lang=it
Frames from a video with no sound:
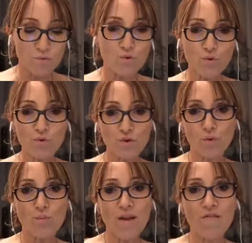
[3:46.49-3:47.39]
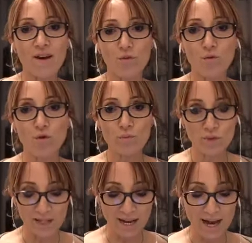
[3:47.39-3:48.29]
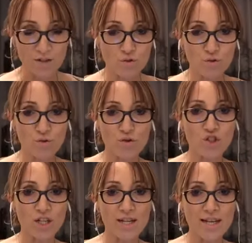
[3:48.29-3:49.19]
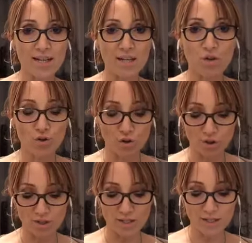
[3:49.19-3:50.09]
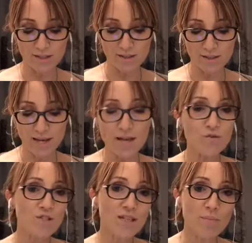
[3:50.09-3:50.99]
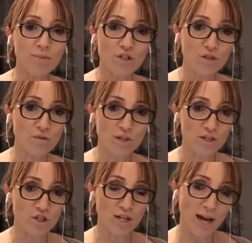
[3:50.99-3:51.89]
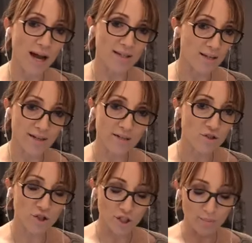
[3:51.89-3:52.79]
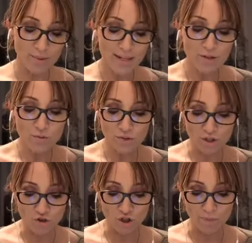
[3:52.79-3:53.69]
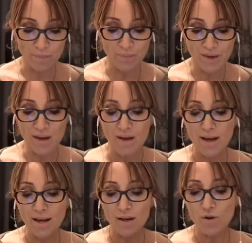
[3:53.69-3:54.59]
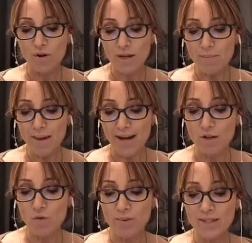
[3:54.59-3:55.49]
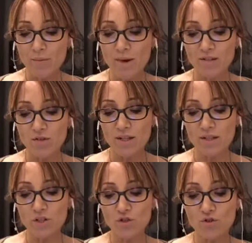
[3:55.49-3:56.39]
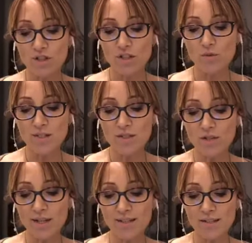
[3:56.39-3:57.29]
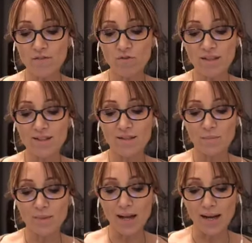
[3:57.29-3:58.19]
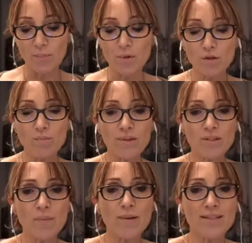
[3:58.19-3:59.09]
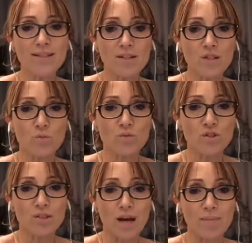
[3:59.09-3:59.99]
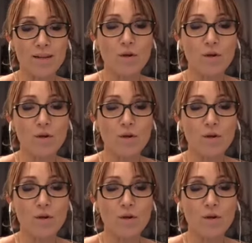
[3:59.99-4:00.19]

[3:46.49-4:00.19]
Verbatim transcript: tu non puoi fare un comunicato generico e non si capisce con chi ce l'ha IRC, perché tu dici con rammarico prendiamo atto dell'incresciosa situazione che si è venuta a determinare per comportamenti irresponsabili.